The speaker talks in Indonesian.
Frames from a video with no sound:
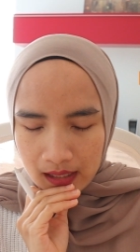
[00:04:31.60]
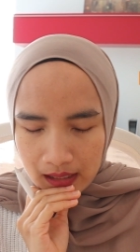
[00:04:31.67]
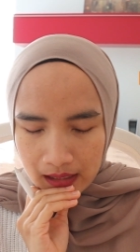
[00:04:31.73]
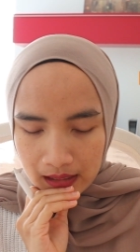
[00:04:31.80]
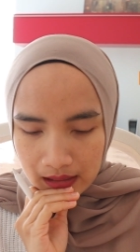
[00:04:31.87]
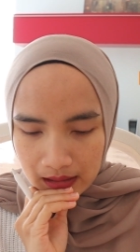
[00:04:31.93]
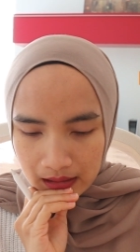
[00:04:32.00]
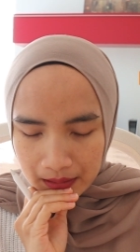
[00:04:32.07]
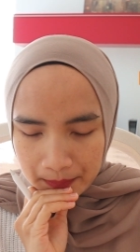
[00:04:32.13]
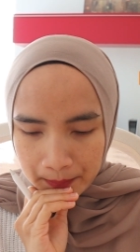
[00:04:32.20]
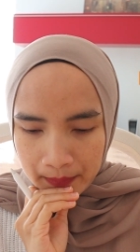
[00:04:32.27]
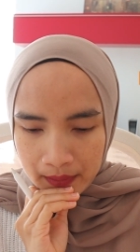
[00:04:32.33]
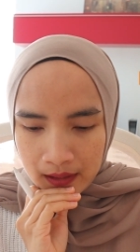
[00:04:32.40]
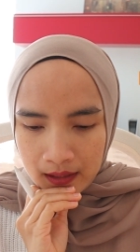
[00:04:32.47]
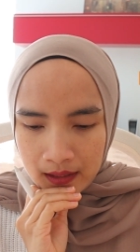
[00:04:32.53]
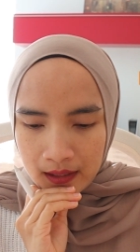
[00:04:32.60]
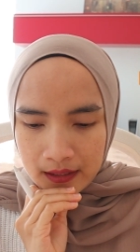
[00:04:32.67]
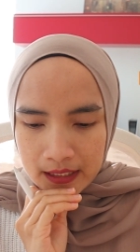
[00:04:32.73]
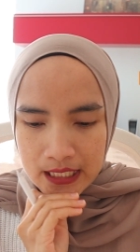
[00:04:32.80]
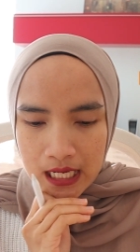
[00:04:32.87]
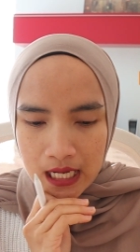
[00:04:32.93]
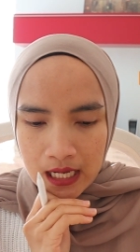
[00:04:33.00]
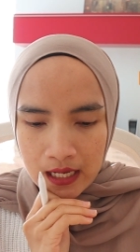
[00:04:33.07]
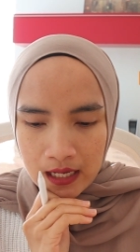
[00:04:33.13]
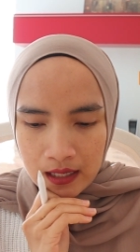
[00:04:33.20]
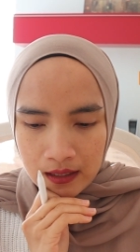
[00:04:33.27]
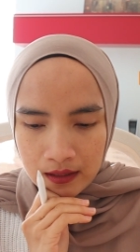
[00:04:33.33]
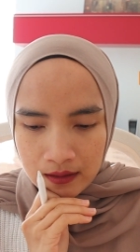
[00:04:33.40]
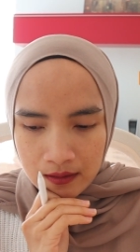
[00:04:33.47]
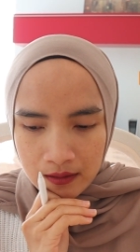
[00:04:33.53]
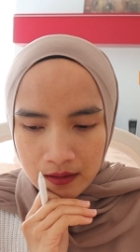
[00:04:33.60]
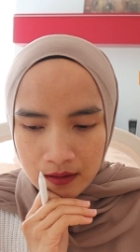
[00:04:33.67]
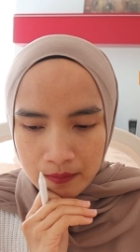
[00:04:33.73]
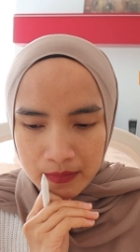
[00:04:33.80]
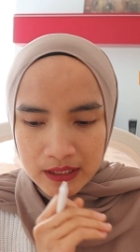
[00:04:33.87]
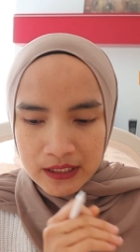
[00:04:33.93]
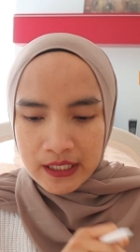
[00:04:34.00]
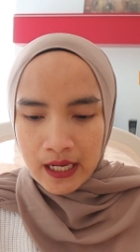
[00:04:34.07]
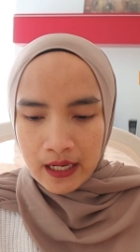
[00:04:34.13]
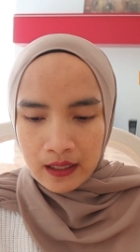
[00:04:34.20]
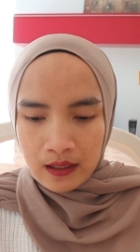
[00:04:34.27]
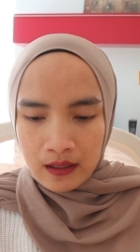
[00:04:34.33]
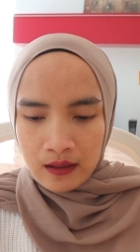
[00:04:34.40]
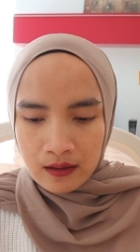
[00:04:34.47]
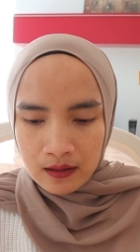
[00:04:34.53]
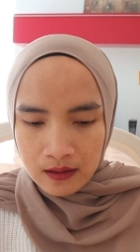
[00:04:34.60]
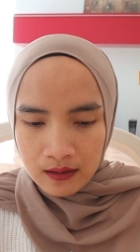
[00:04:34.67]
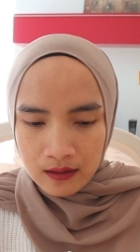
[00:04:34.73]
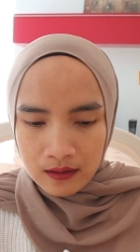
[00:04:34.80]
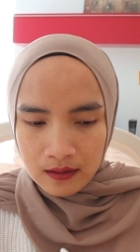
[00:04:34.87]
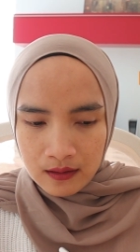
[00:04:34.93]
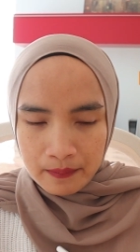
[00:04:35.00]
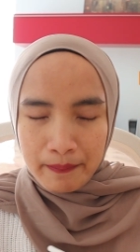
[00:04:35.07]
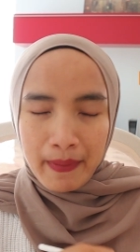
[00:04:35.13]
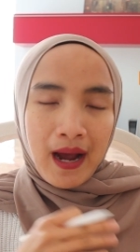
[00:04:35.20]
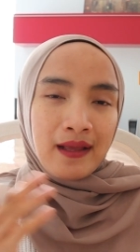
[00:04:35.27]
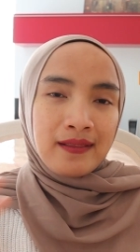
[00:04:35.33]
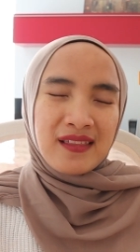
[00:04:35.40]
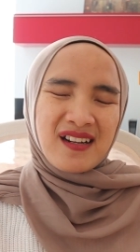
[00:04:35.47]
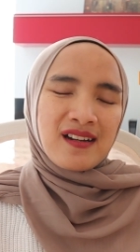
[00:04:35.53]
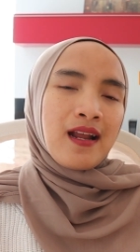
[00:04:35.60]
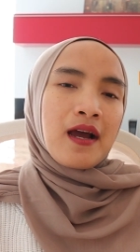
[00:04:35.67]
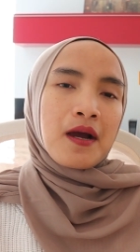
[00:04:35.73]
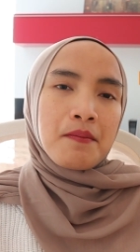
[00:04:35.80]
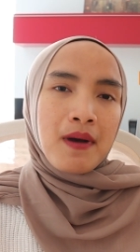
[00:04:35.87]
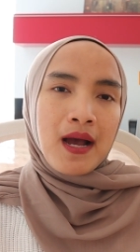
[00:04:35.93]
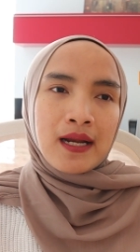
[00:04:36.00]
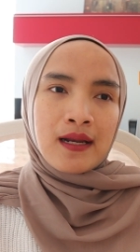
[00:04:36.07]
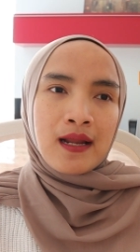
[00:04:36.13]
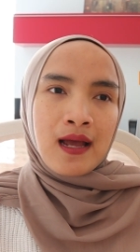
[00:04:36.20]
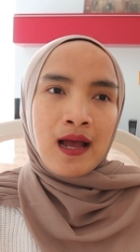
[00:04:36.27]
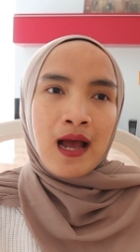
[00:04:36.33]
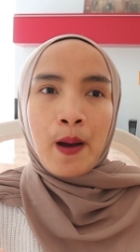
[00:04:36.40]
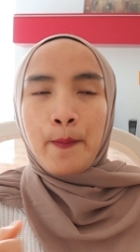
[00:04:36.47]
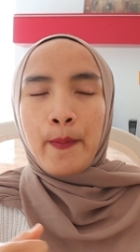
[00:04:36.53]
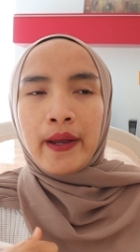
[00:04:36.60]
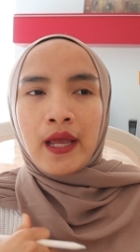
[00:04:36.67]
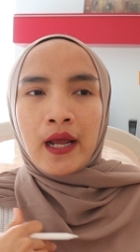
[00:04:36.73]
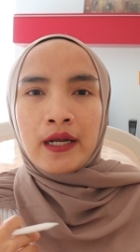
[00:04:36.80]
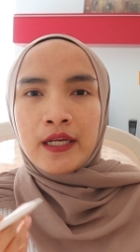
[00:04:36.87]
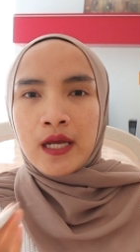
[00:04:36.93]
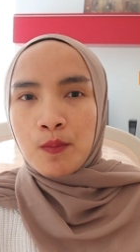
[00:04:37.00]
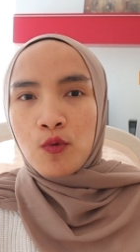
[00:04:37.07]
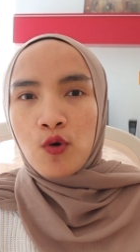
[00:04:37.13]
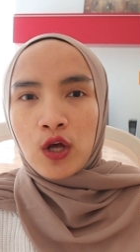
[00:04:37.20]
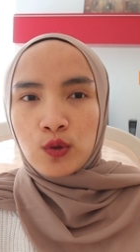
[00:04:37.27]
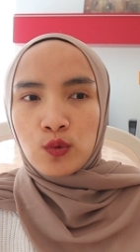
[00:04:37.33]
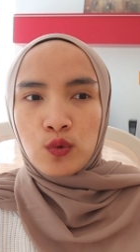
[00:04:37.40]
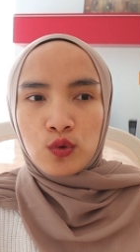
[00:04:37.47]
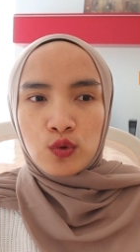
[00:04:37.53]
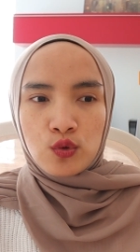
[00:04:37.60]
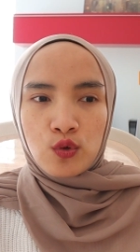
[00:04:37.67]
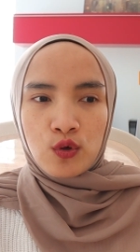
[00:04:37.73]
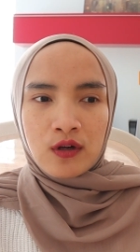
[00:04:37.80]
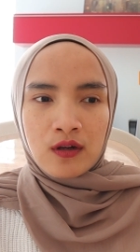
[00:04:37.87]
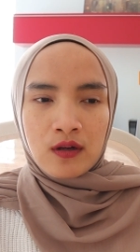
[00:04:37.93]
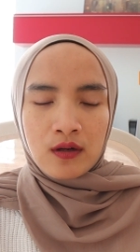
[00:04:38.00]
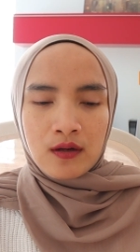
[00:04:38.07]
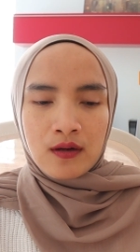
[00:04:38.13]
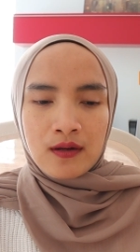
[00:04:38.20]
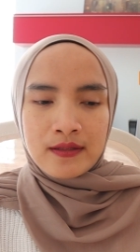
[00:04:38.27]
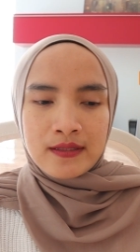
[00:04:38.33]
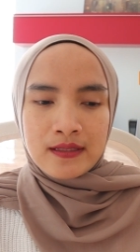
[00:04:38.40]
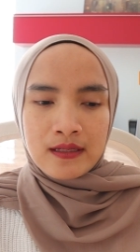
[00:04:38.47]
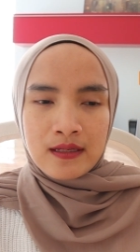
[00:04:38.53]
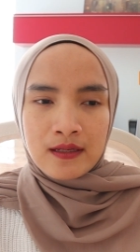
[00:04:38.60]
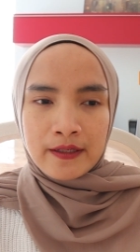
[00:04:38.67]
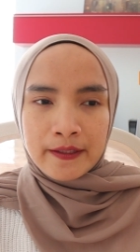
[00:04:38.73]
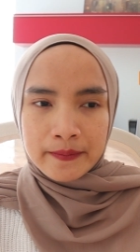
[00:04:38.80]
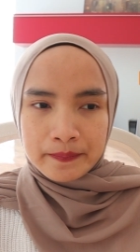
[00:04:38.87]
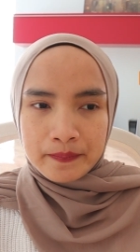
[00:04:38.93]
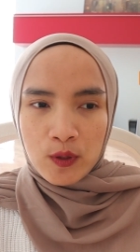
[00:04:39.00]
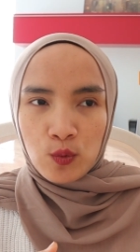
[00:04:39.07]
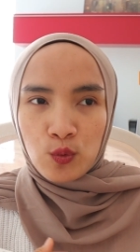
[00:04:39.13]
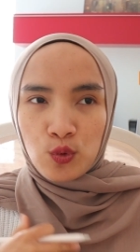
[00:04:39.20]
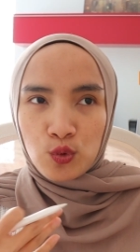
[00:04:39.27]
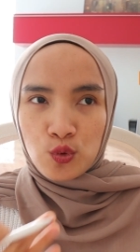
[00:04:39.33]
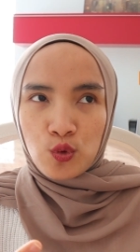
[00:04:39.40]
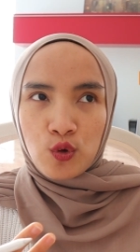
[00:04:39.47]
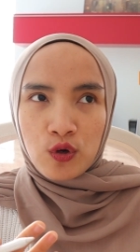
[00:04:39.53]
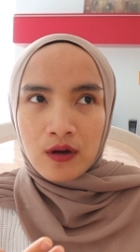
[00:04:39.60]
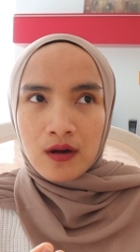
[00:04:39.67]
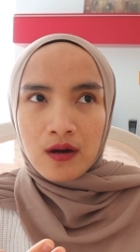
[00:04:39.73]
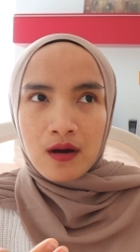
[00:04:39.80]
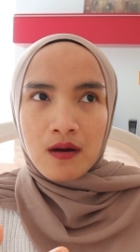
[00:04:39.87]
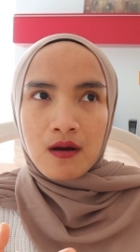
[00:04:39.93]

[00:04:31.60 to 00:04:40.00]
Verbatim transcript: um, dia uh, mencari uh, pakan ternak kemana apa yang dia buat untuk uh, si untuk